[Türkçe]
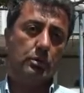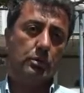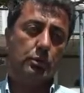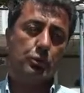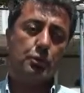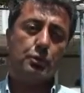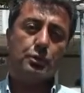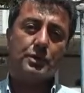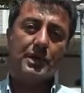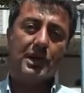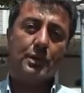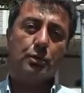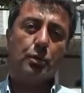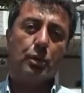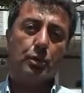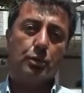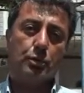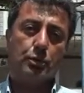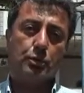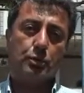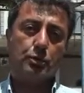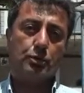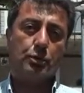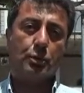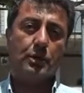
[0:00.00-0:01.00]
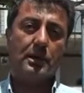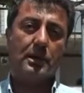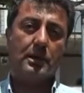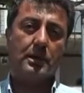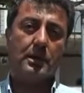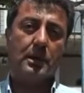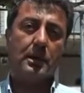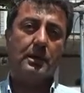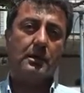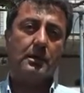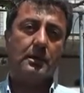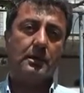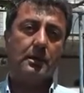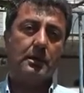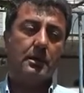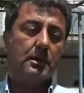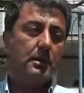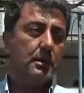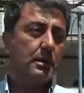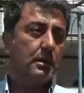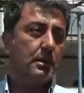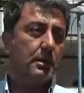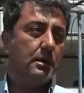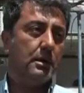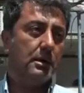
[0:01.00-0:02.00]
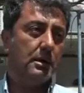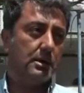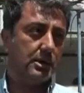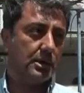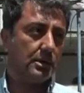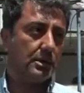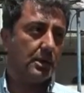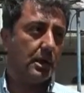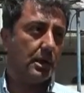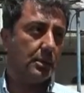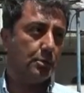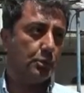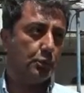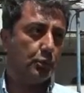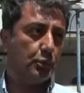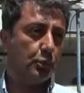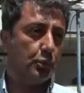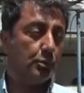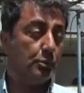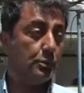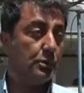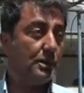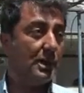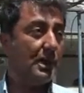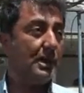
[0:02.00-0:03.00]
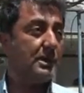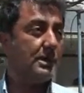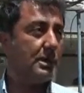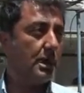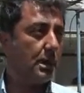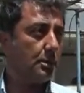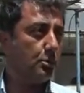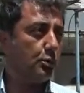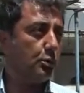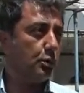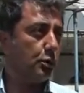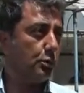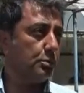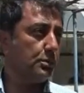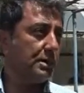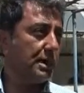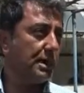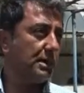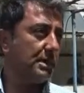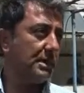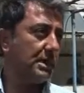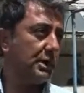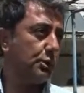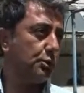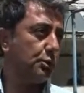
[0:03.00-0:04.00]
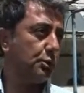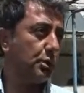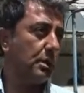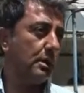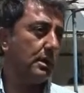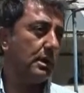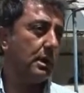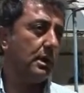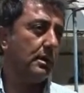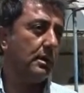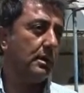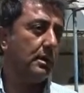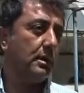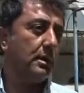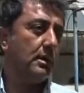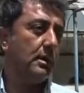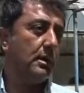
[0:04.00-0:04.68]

yüksek olduğunu söylediler. İlçe Sağlık Müdürlüğümüzde, İl Sağlık Müdürlüğümüzde aynı şeyi söylediler.